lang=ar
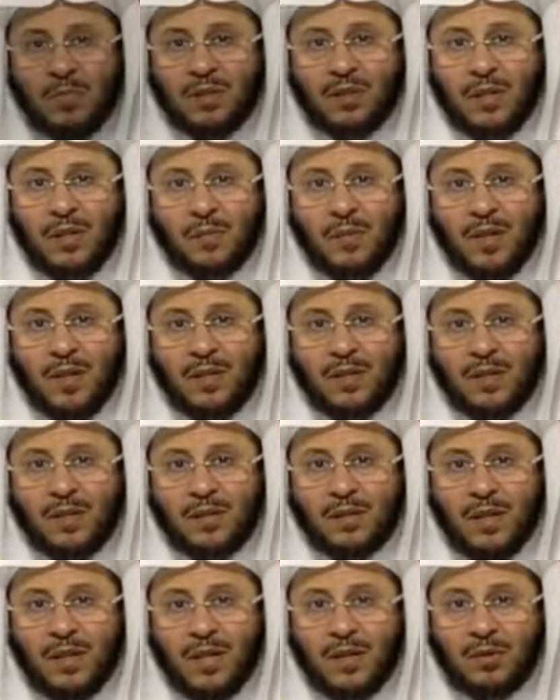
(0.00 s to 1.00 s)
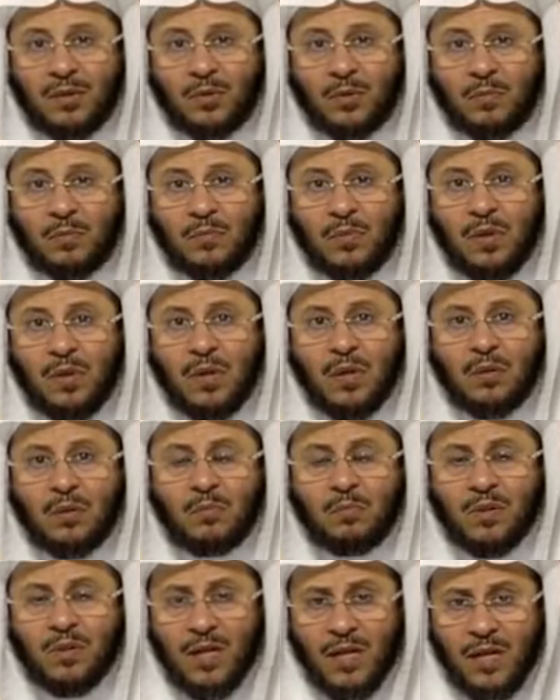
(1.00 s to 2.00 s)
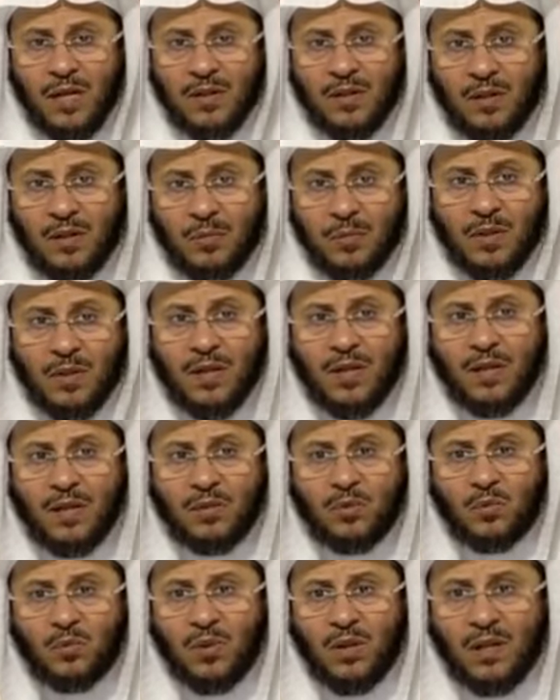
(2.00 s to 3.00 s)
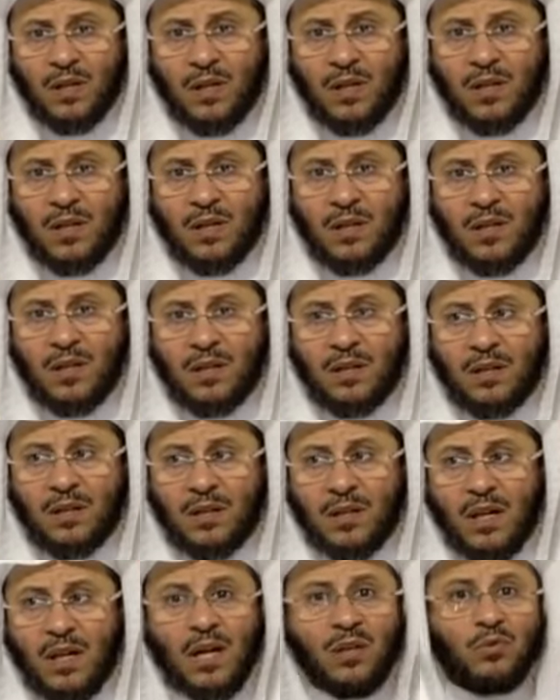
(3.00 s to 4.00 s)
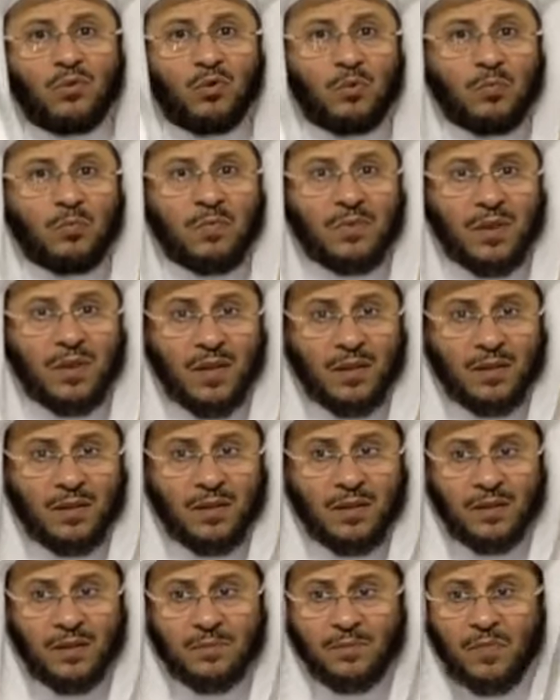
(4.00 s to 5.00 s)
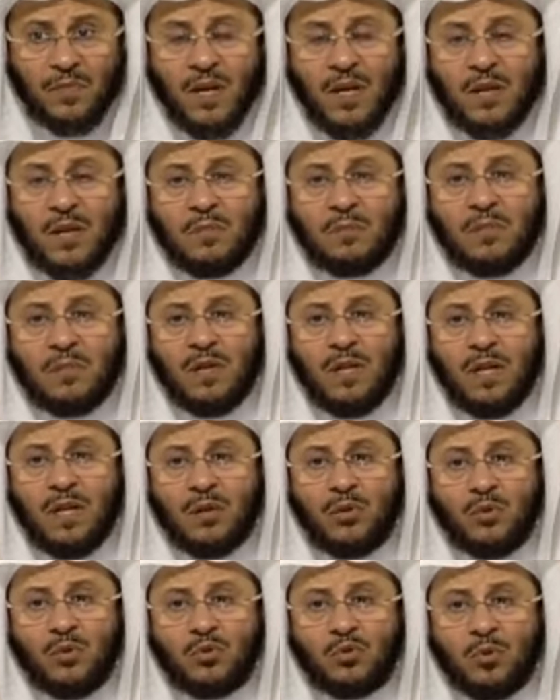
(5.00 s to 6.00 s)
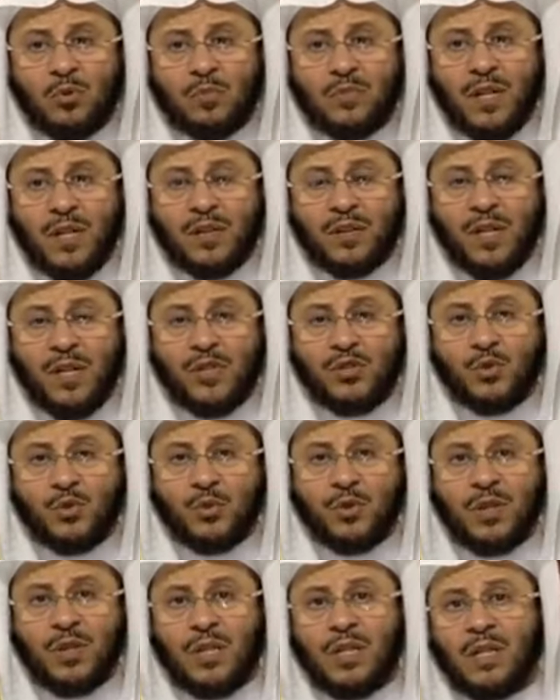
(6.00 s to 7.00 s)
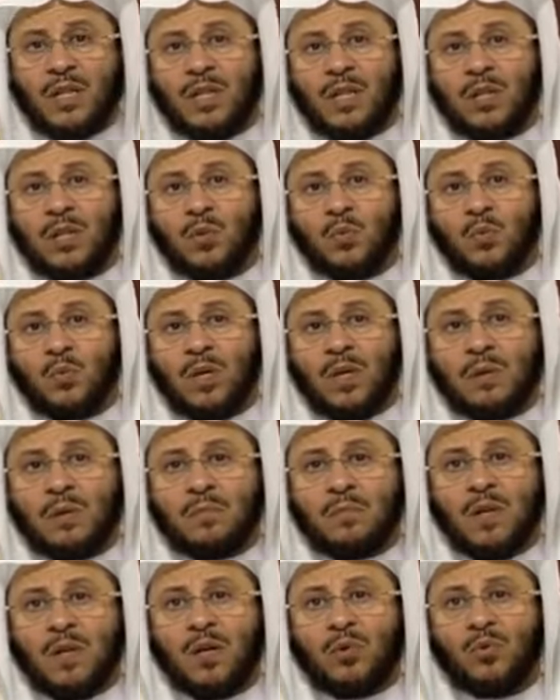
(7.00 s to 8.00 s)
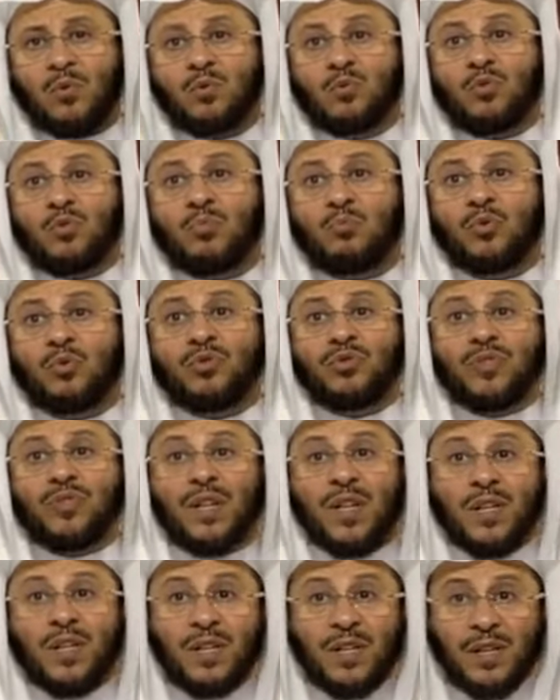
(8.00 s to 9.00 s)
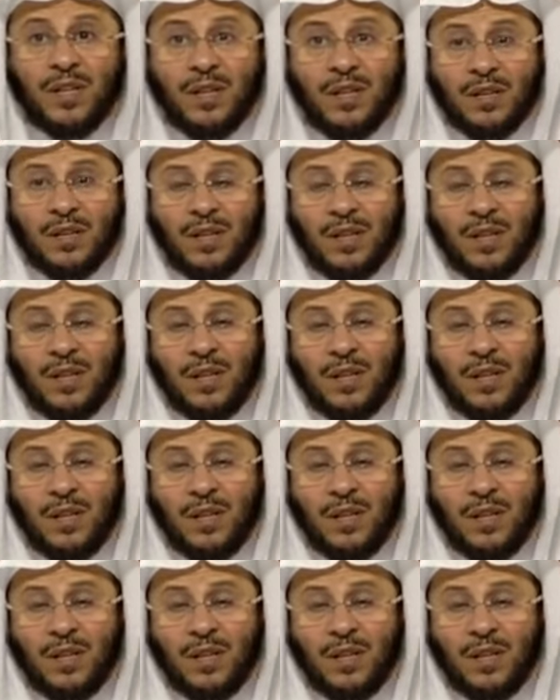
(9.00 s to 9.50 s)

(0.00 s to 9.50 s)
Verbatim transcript: متى ما إن انتهيتم من هذه البلاد وأخذتم يعني ما كنتم تحتاجون إليه وما كنتم مضطرين